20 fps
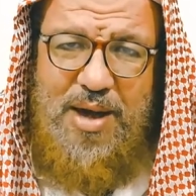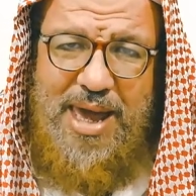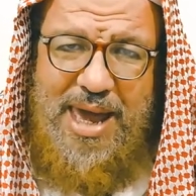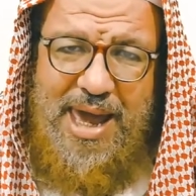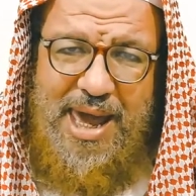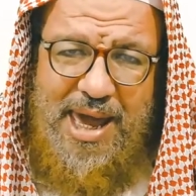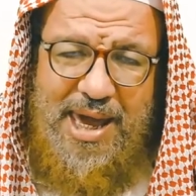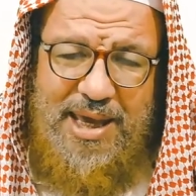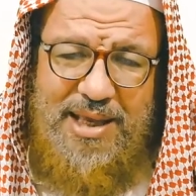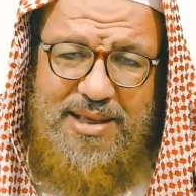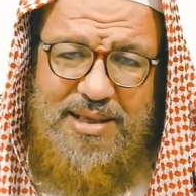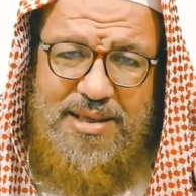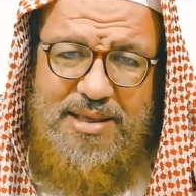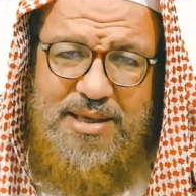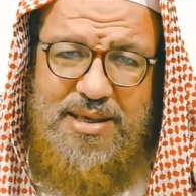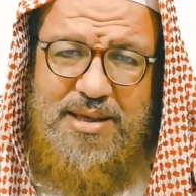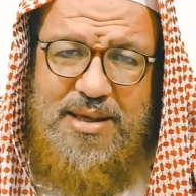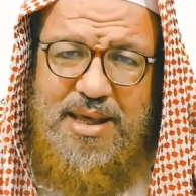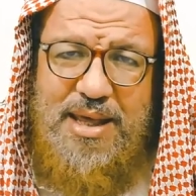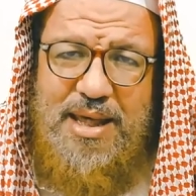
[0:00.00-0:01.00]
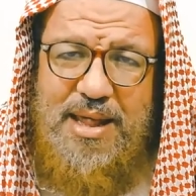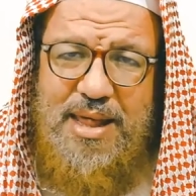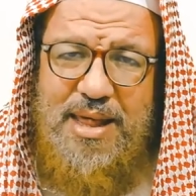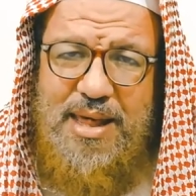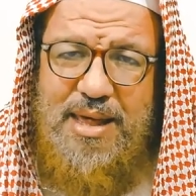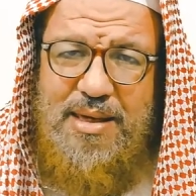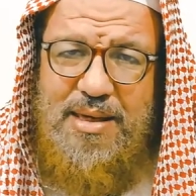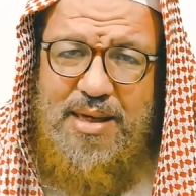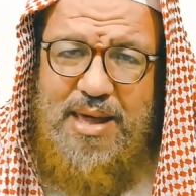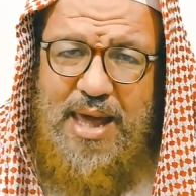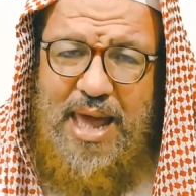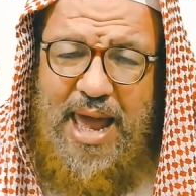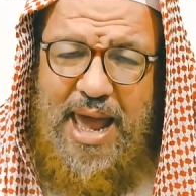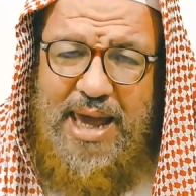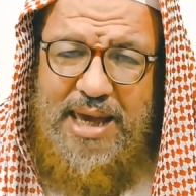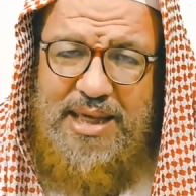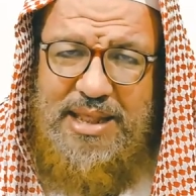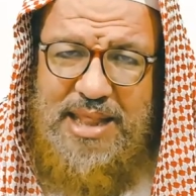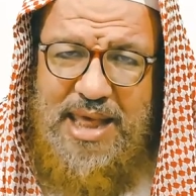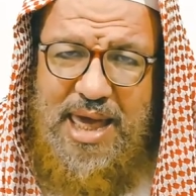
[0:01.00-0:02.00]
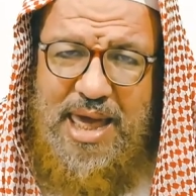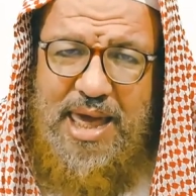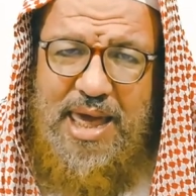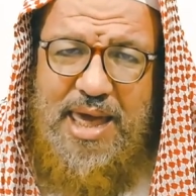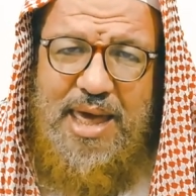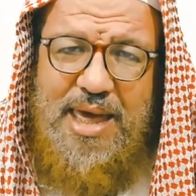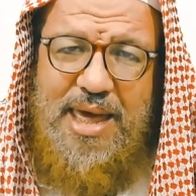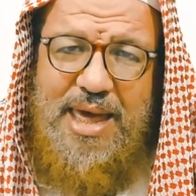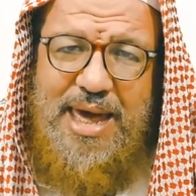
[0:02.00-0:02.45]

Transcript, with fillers: قاعد عيناه